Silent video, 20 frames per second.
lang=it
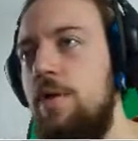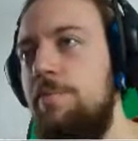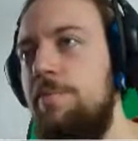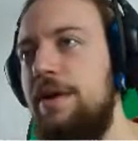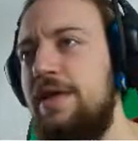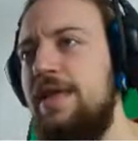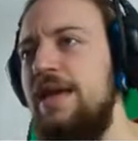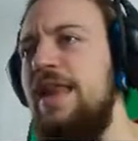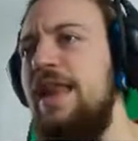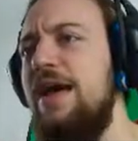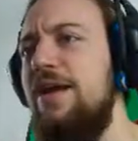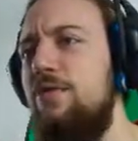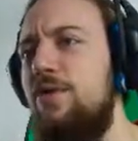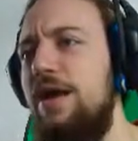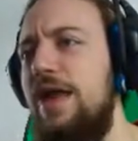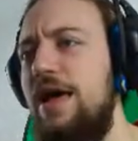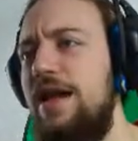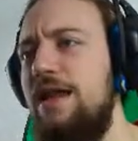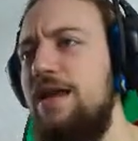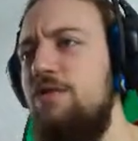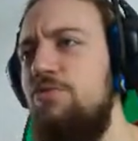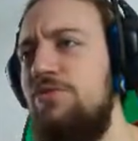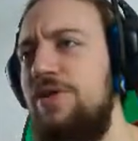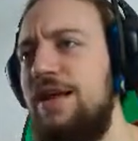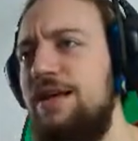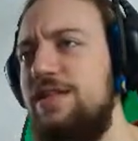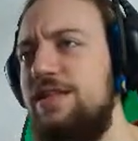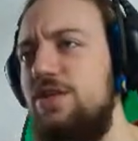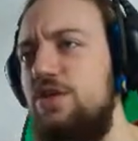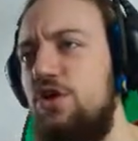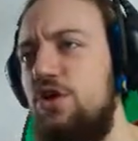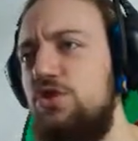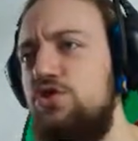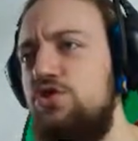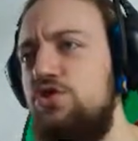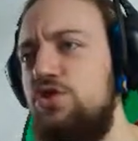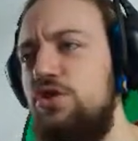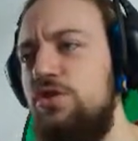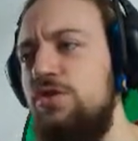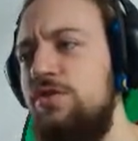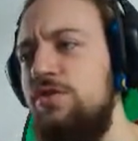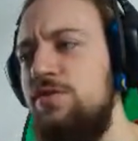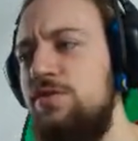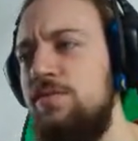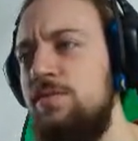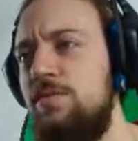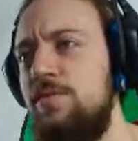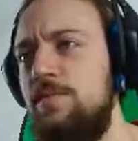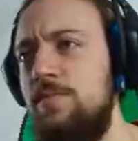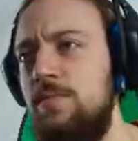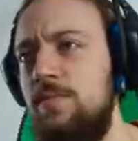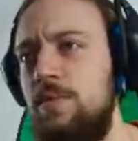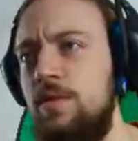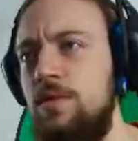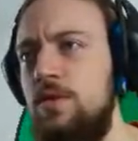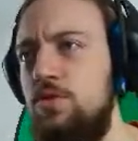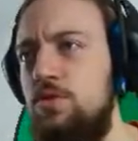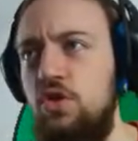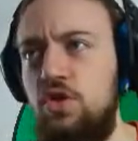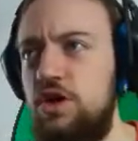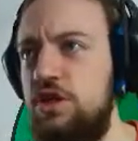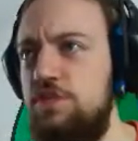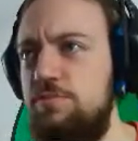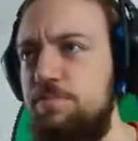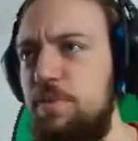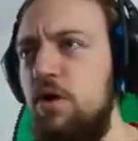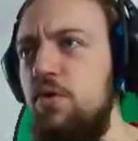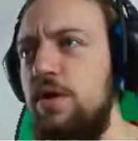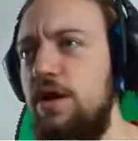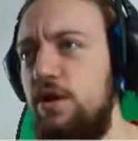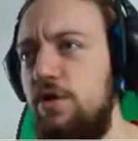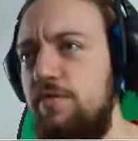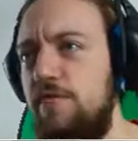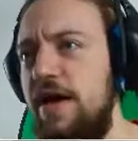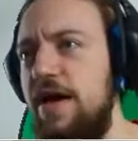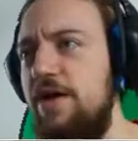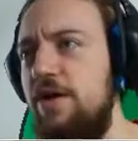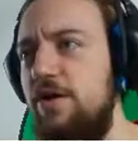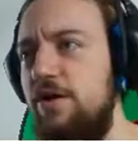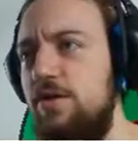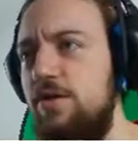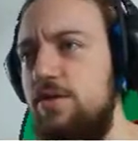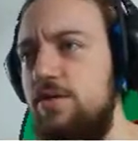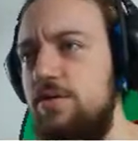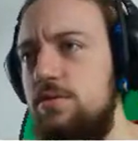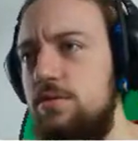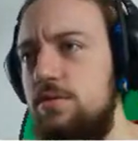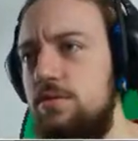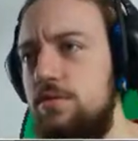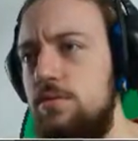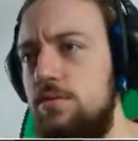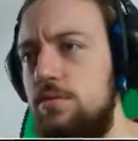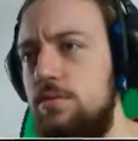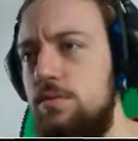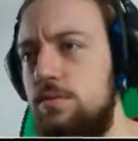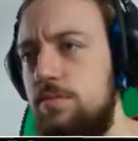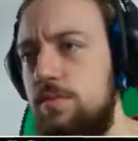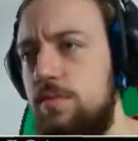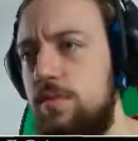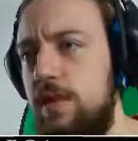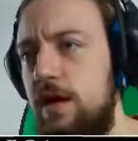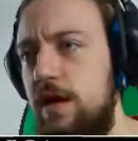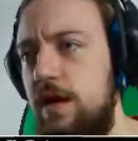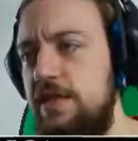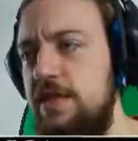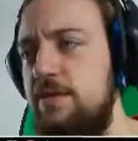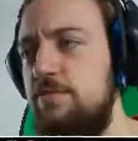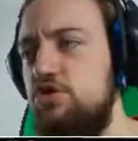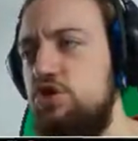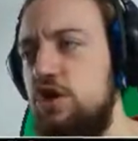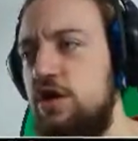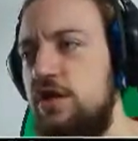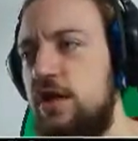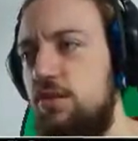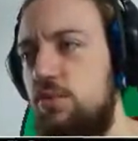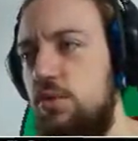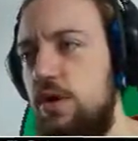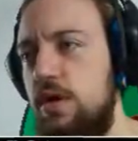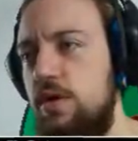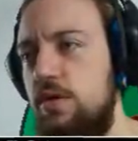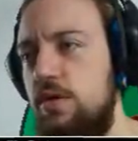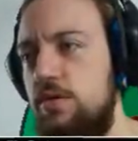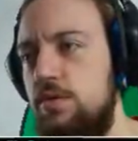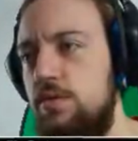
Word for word: Perché dai quell'area illuminata di rosso? Non respawnano, vero? Andiamocene da qui.